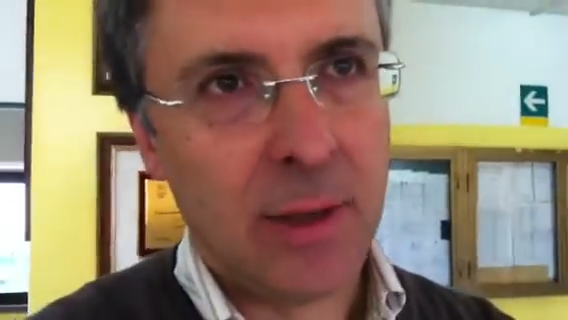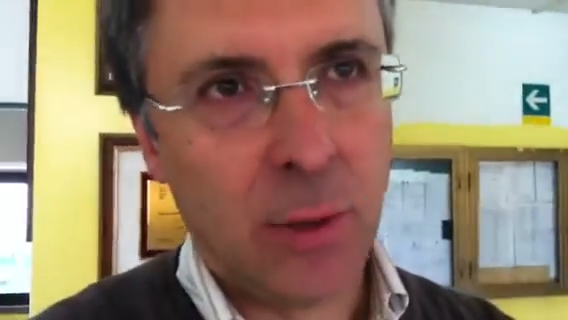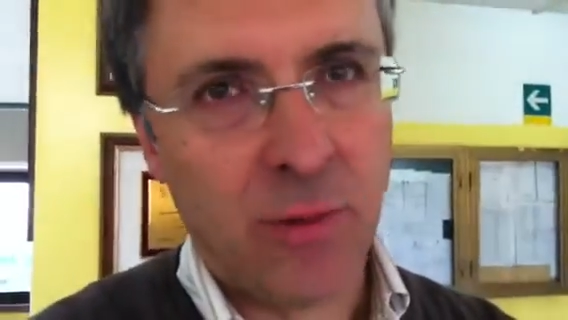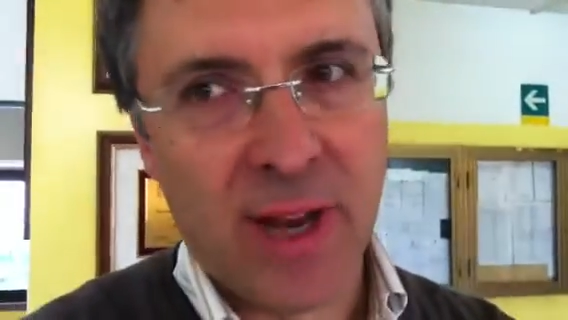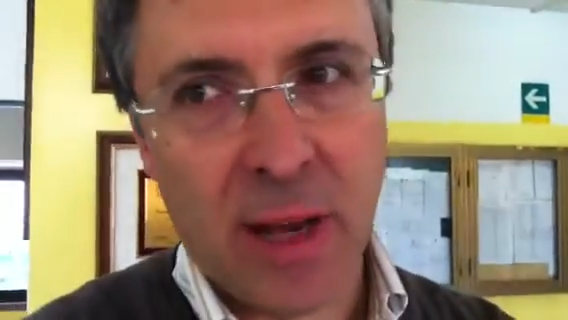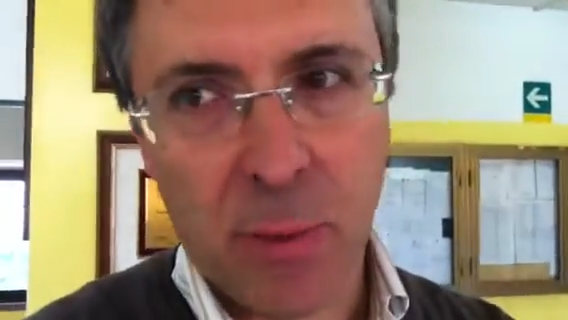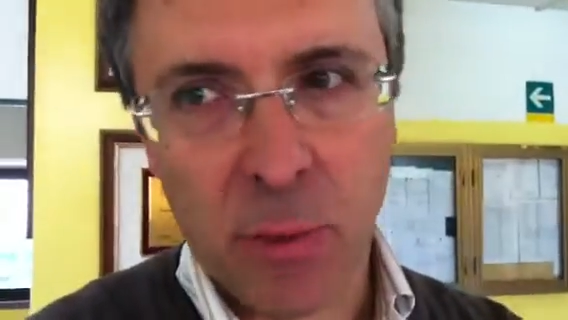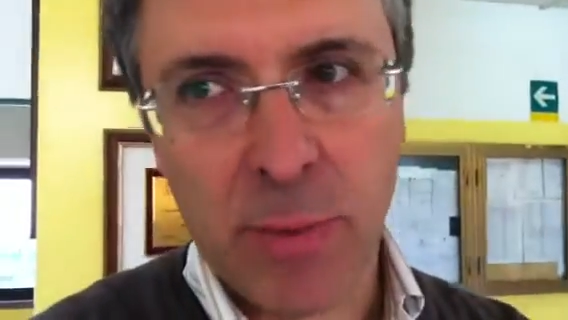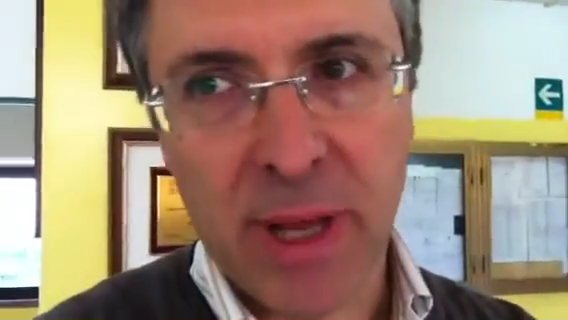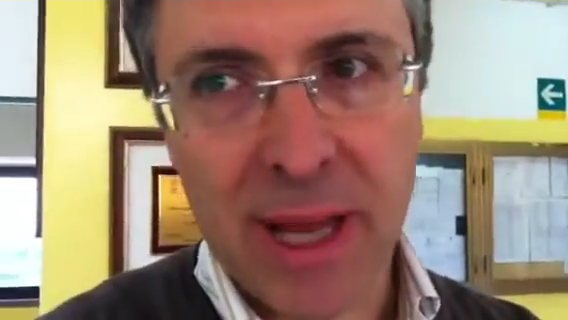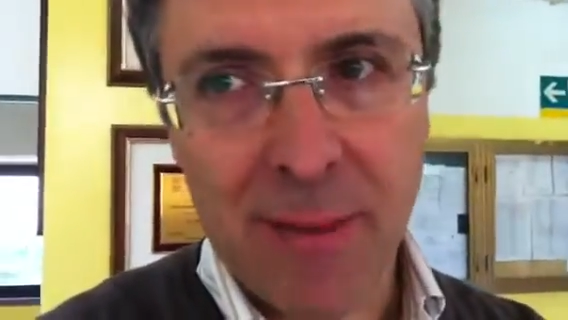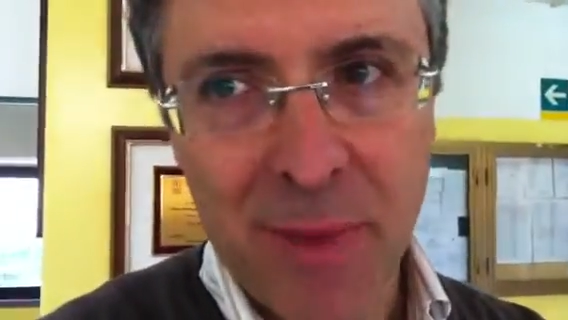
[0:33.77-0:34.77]
dove le
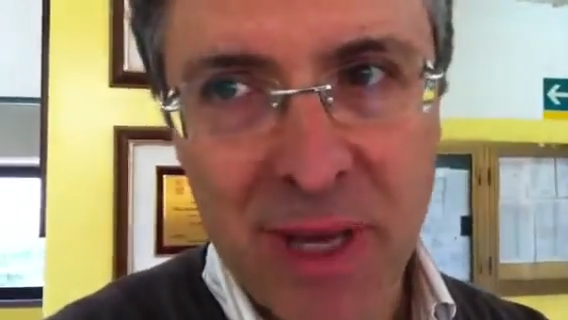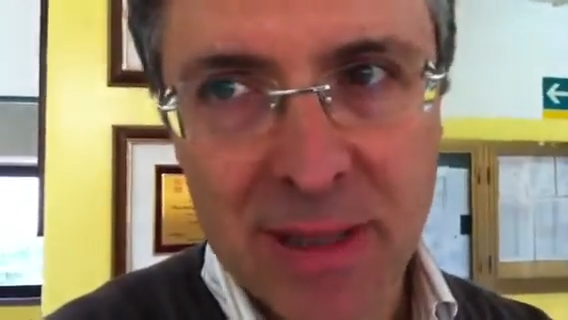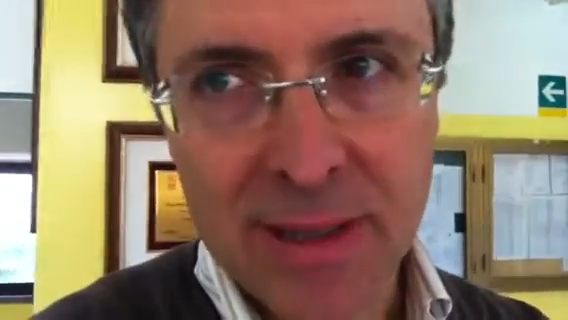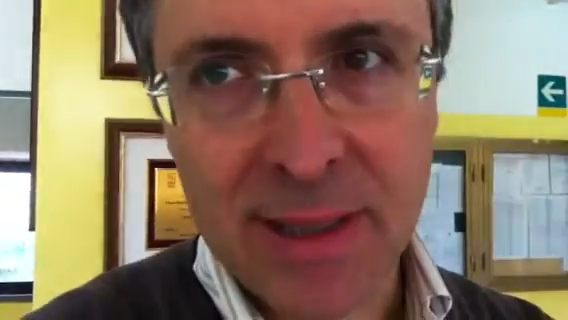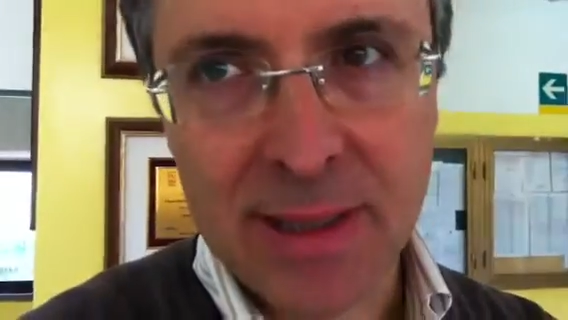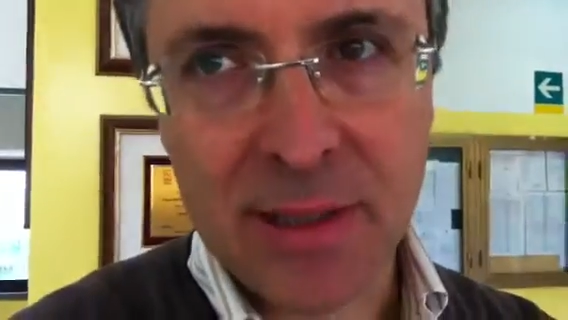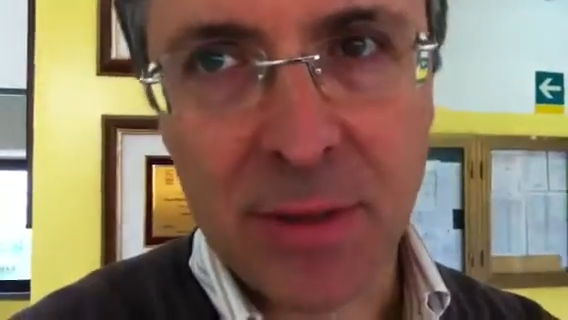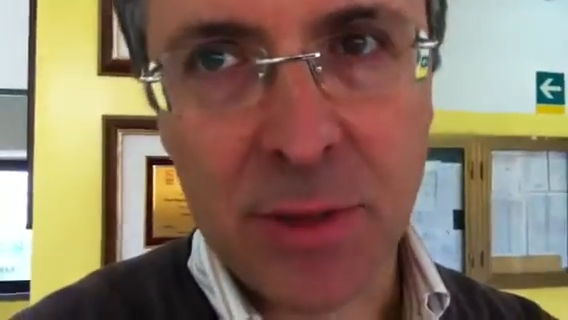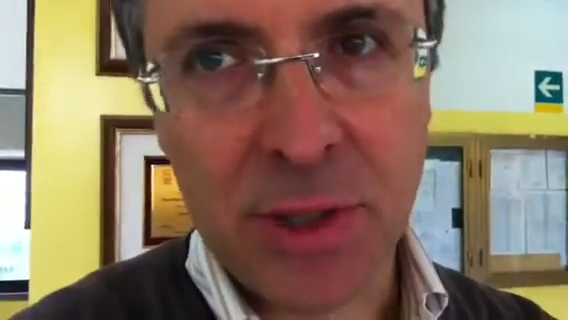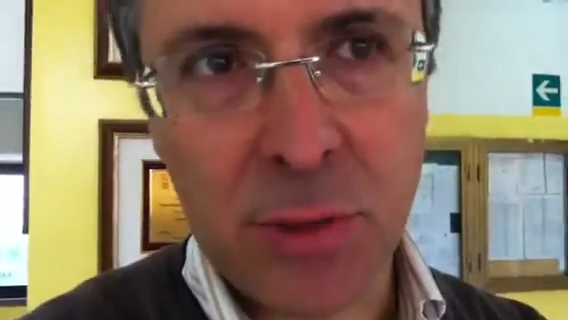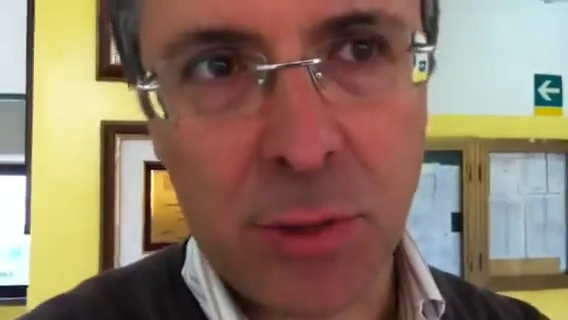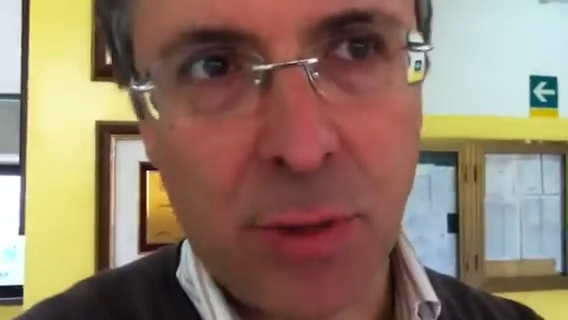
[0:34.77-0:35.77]
pubbliche
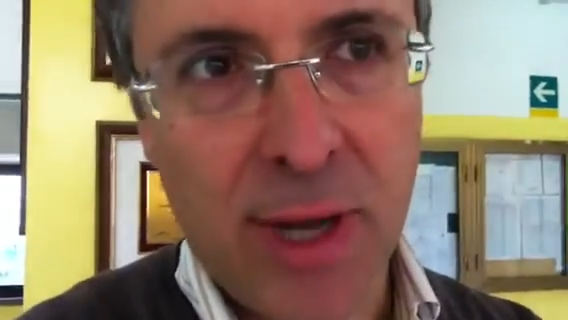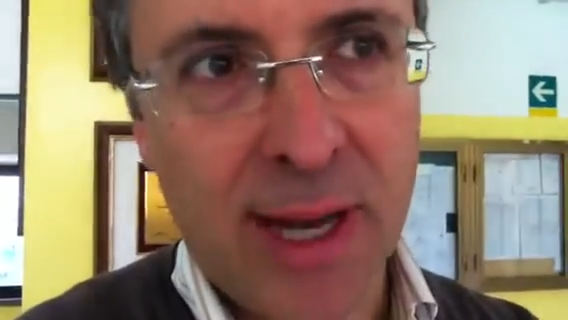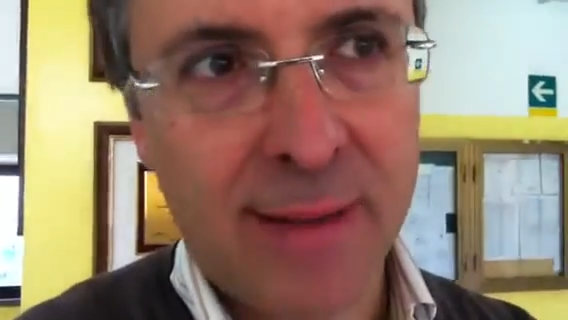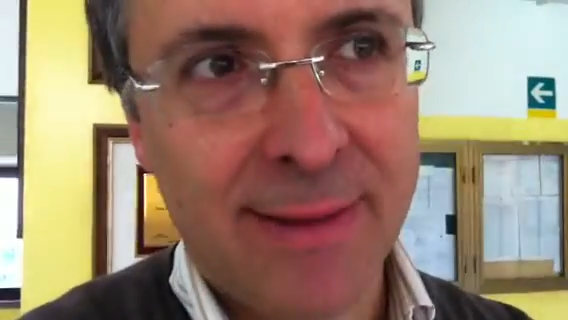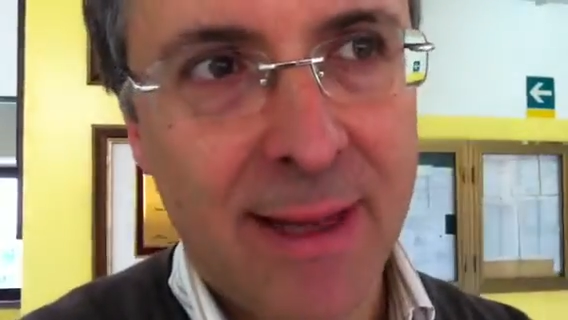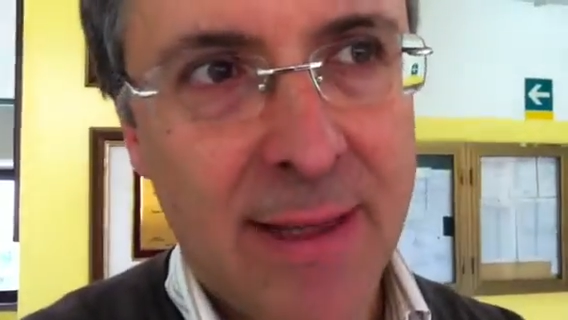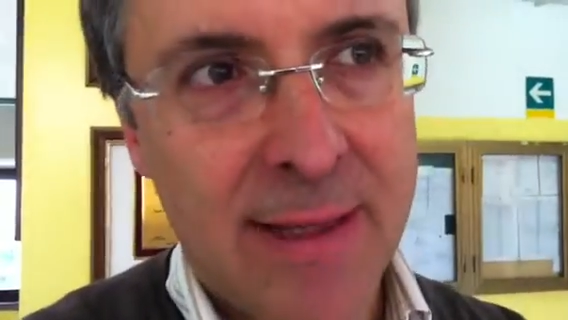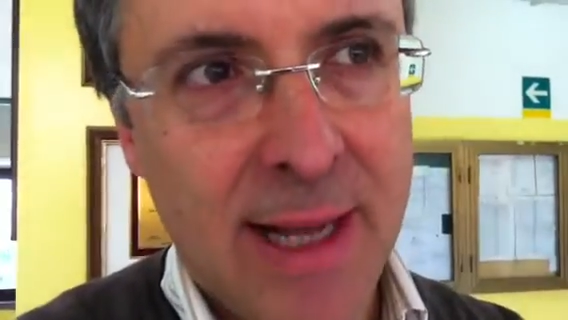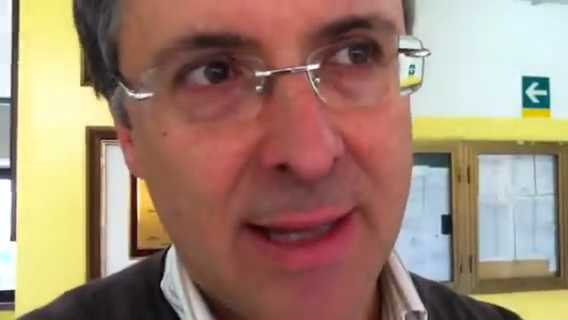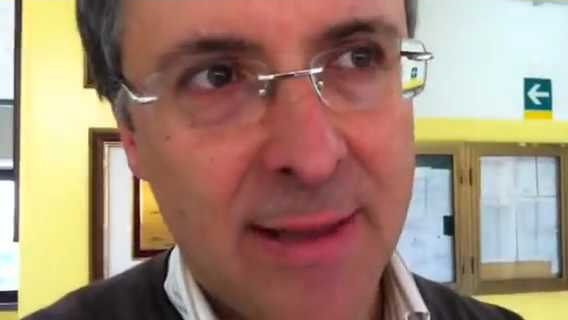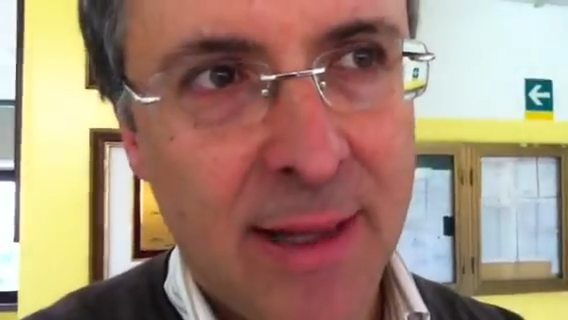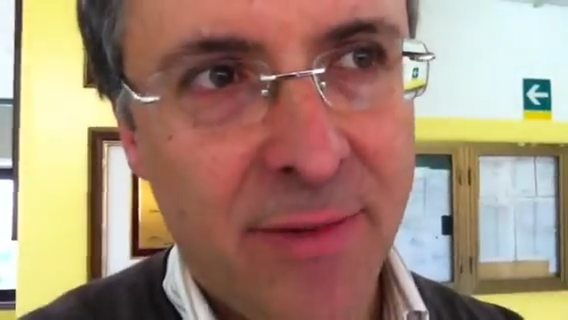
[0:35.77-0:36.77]
amministrazioni sono caratterizzate